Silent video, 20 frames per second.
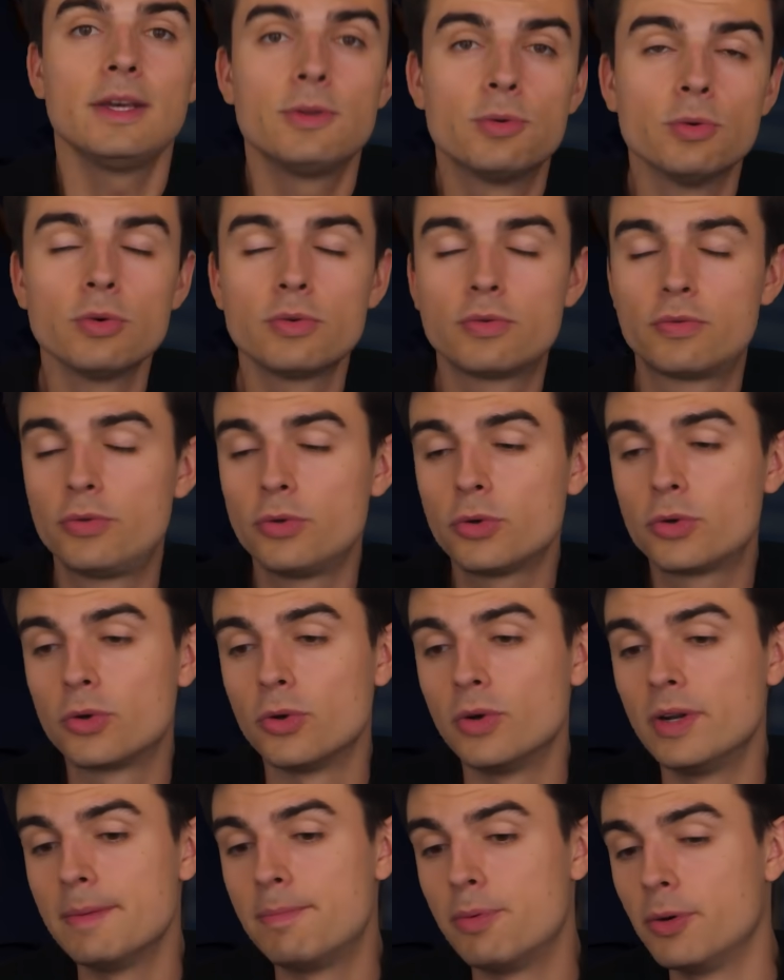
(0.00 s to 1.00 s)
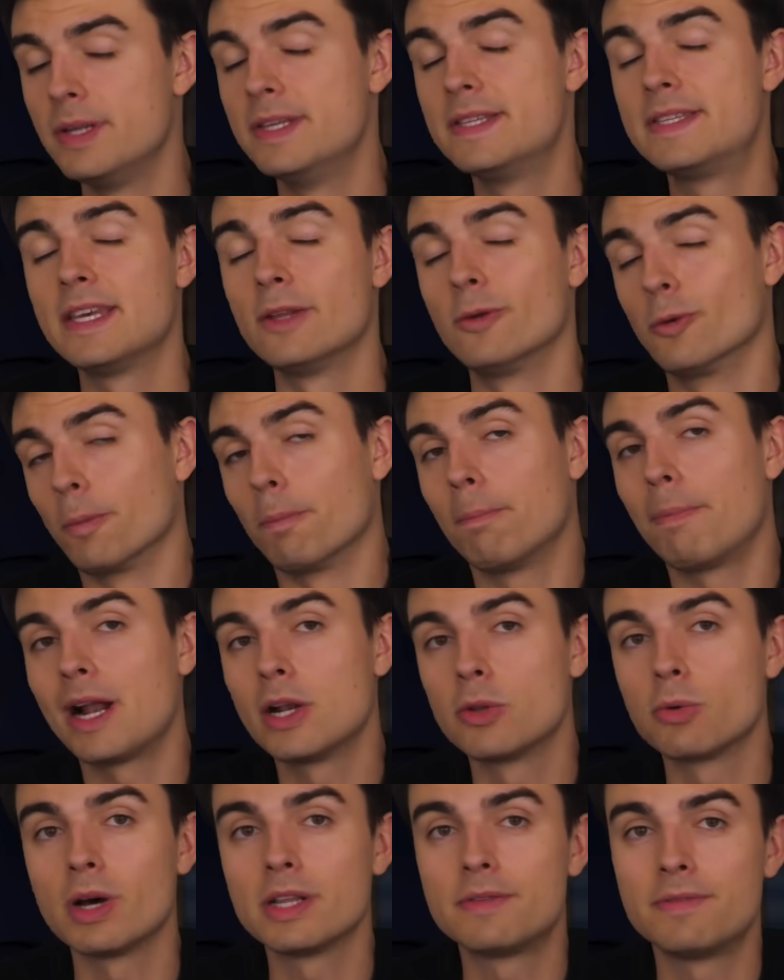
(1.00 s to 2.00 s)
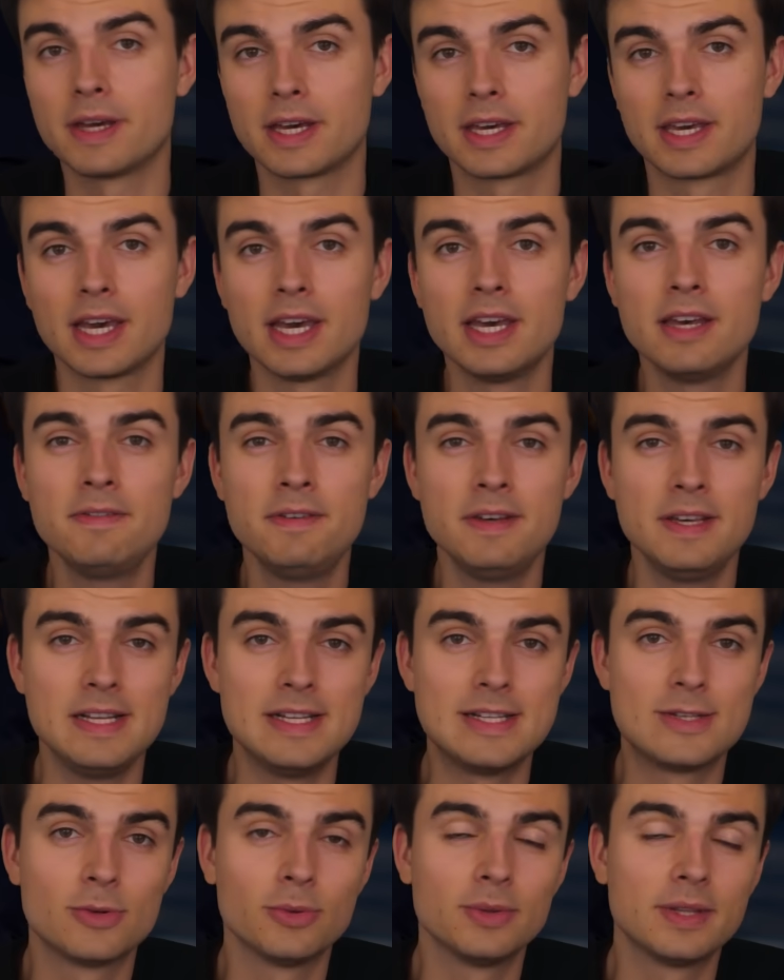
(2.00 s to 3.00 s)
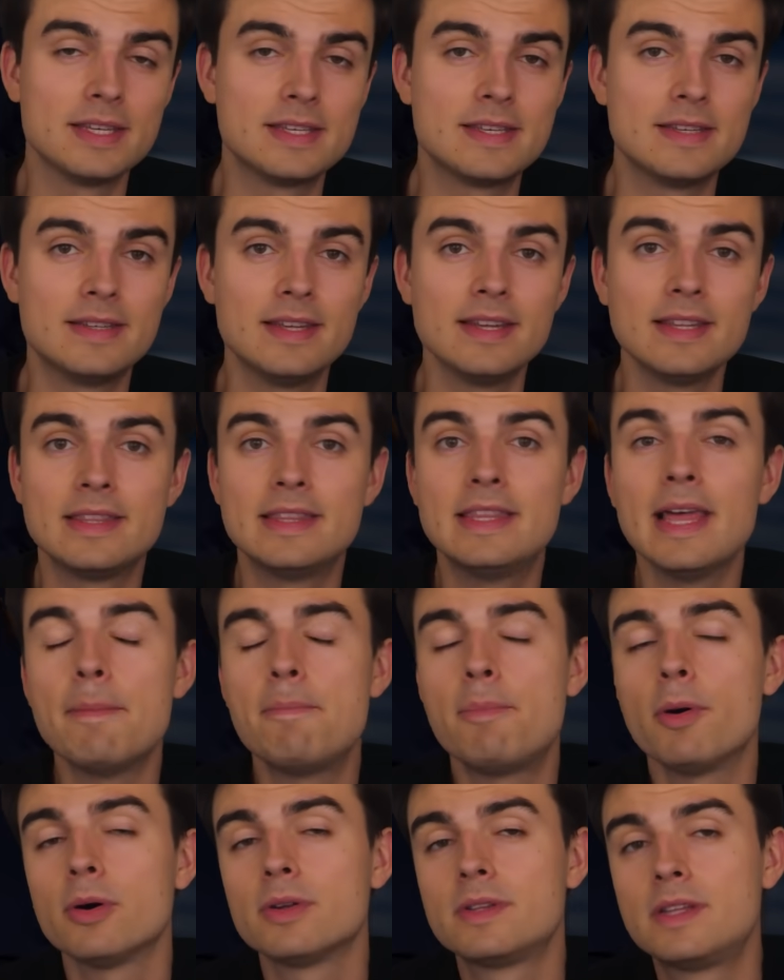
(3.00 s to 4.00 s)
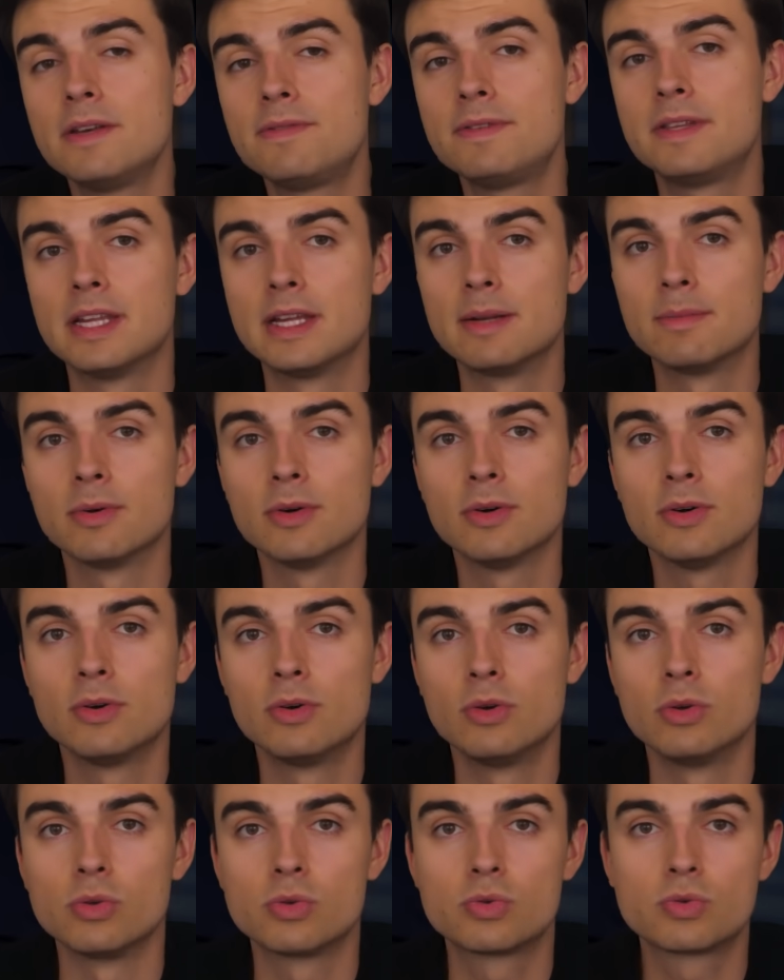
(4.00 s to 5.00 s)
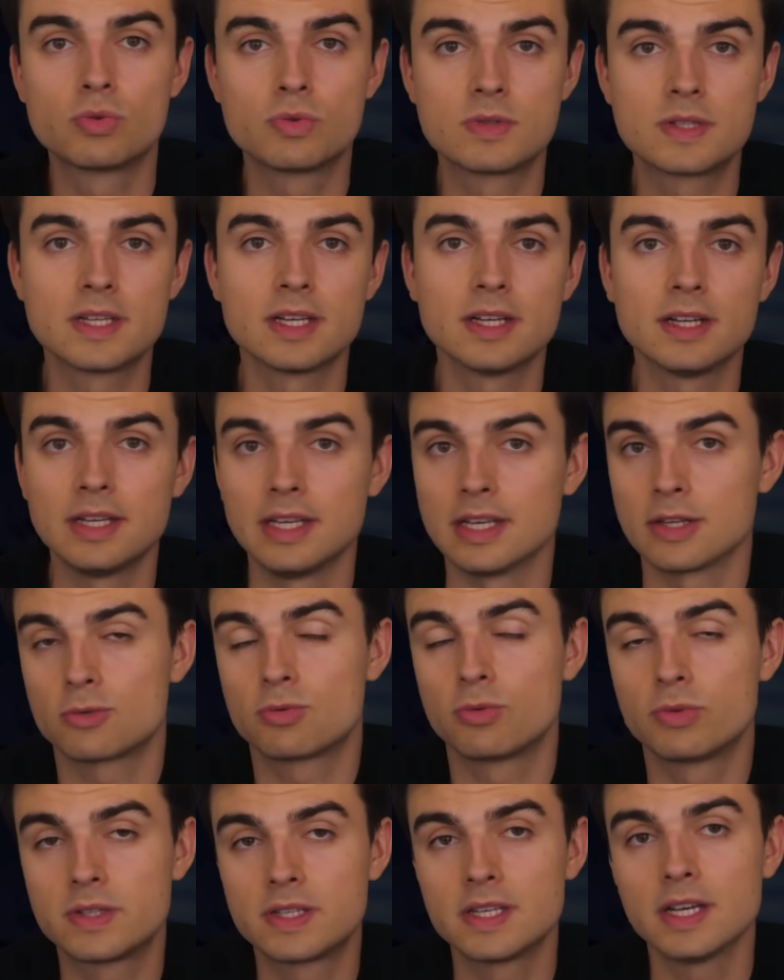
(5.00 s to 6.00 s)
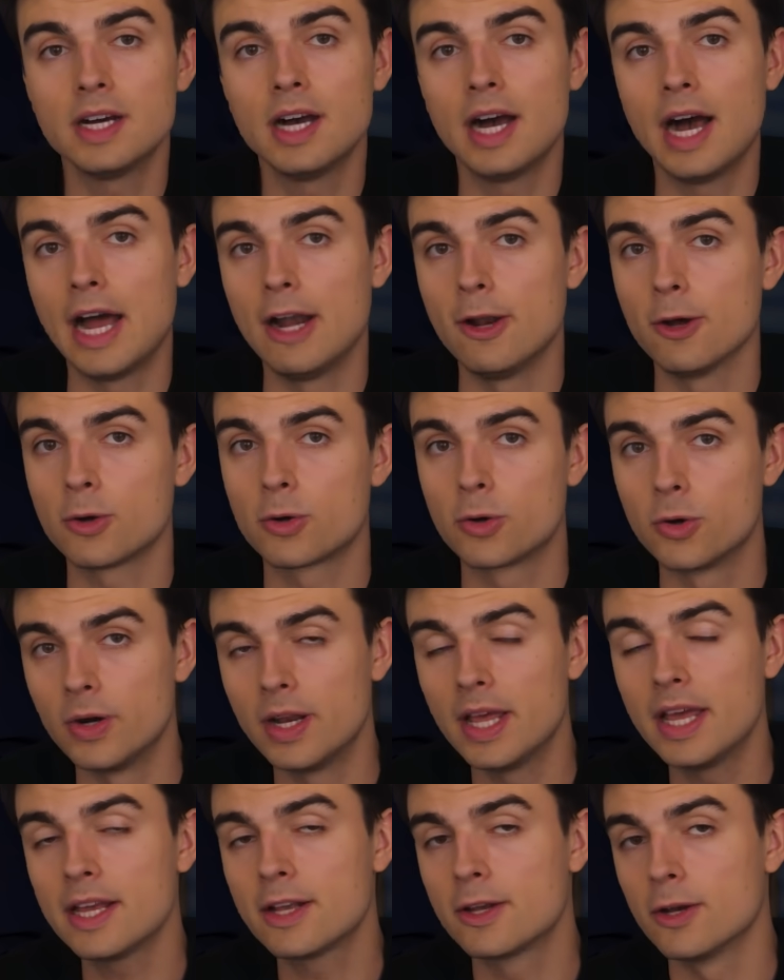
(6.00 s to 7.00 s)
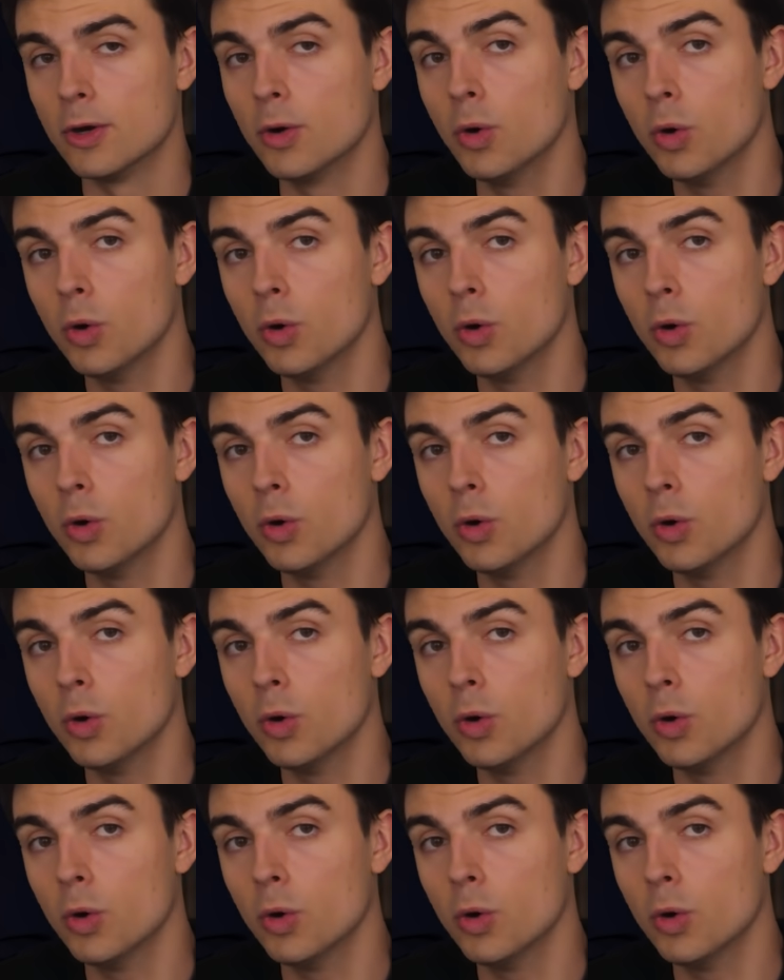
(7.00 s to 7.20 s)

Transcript: Et donc, vu que les policiers n'ont pas le droit de faire grève, ils ont décidé d'apporter finalement le soutien et un soutien à leurs collègues